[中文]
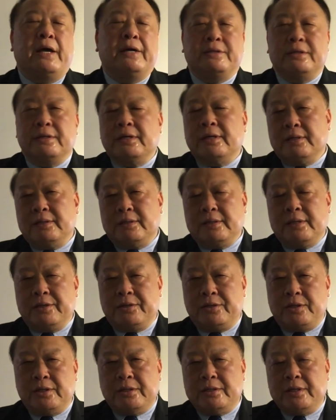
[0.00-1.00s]
这个这个
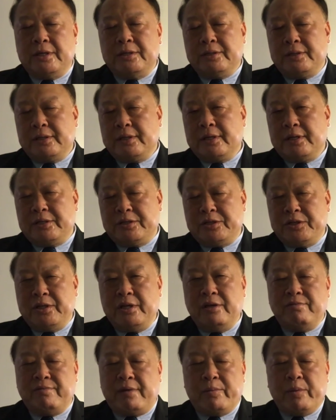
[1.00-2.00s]
政策这个制
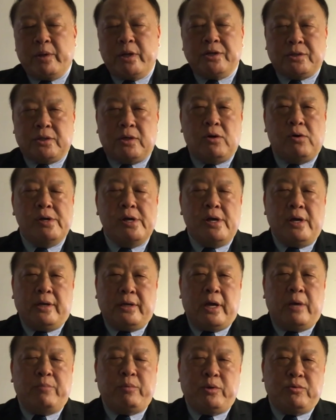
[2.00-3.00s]
定方面的时候，
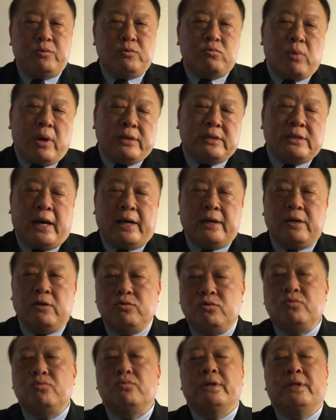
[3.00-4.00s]
也必须观察跟
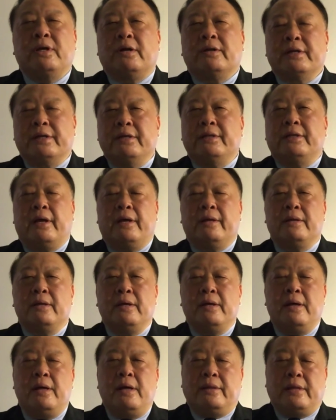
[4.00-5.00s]
注意到的一点。
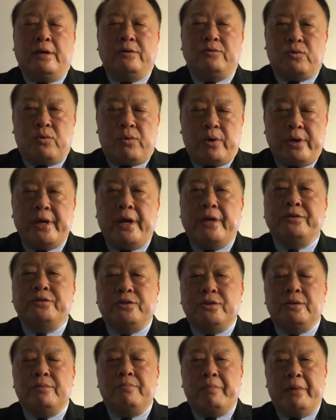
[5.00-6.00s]
但总而言
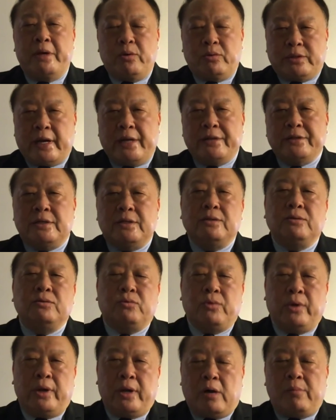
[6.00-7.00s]
之，没有战争
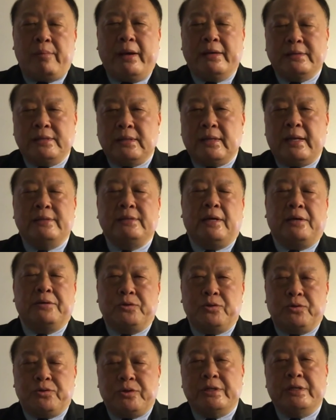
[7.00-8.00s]
对老百姓来讲
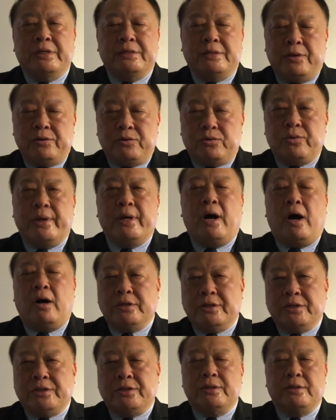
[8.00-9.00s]
就是一件最好
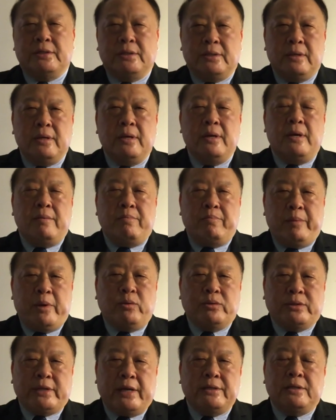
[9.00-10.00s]
的事情，没
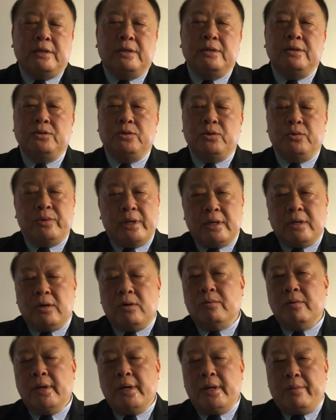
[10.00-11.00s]
有战争就能
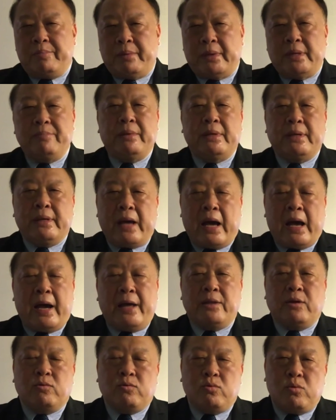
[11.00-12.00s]
够平平安安
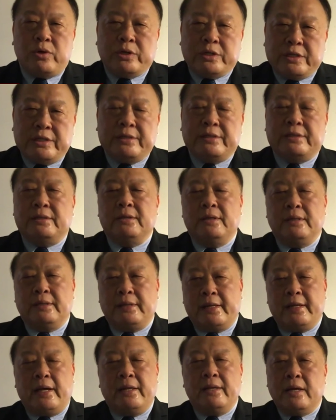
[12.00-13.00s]
的过日子，
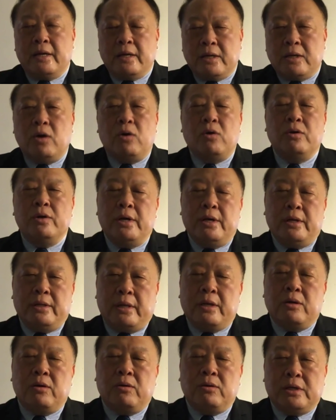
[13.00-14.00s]
大家能够。
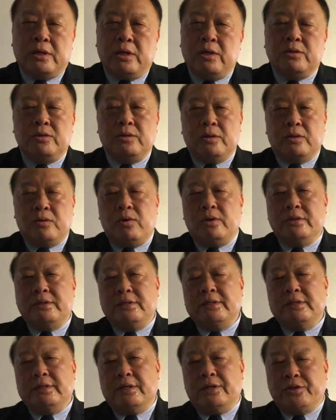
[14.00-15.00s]
能够各自过
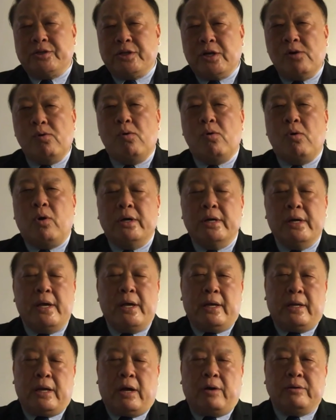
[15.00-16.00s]
自己的生活，
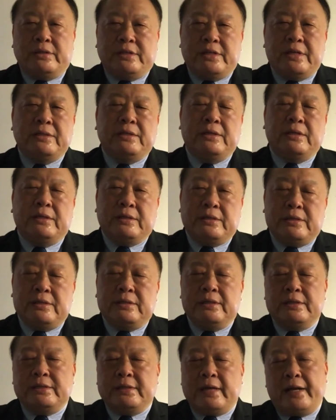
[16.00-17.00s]
然后增进自
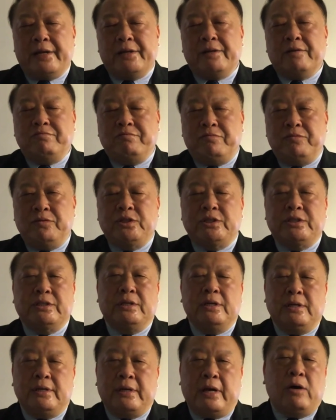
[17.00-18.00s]
己家庭的福祉，
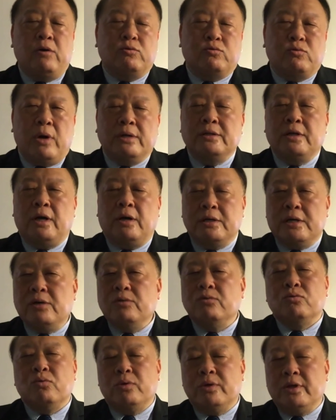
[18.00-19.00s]
然后创造
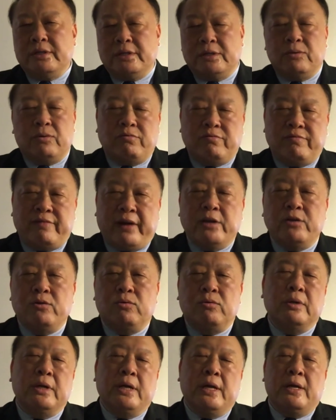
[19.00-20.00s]
更多的这种繁
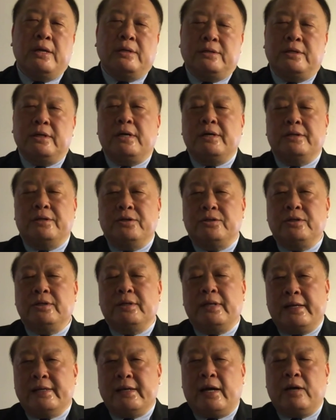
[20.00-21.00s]
荣，这可能是
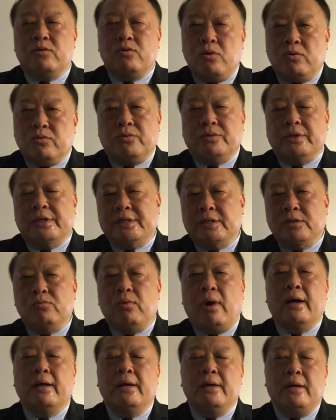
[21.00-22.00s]
大家共同的希
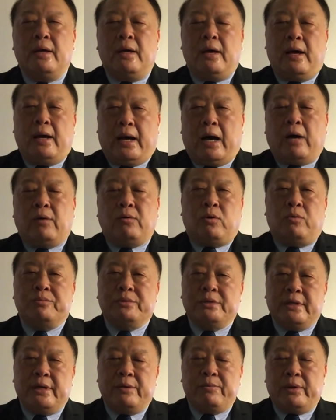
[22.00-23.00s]
望。好，我们
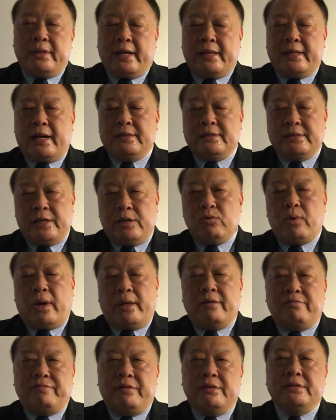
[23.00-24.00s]
今天为大家简短
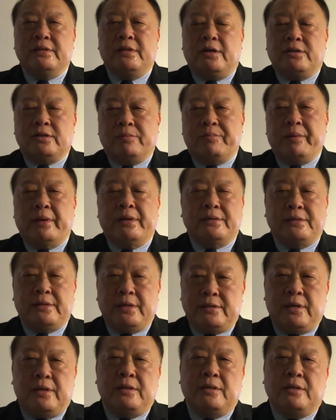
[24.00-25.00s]
的分析到这边，谢
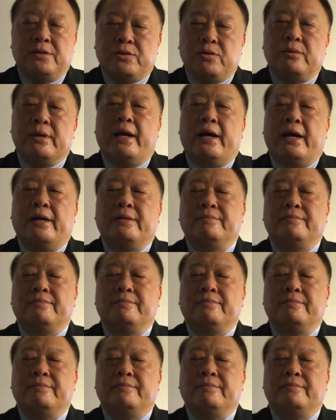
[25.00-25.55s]
谢您的收看。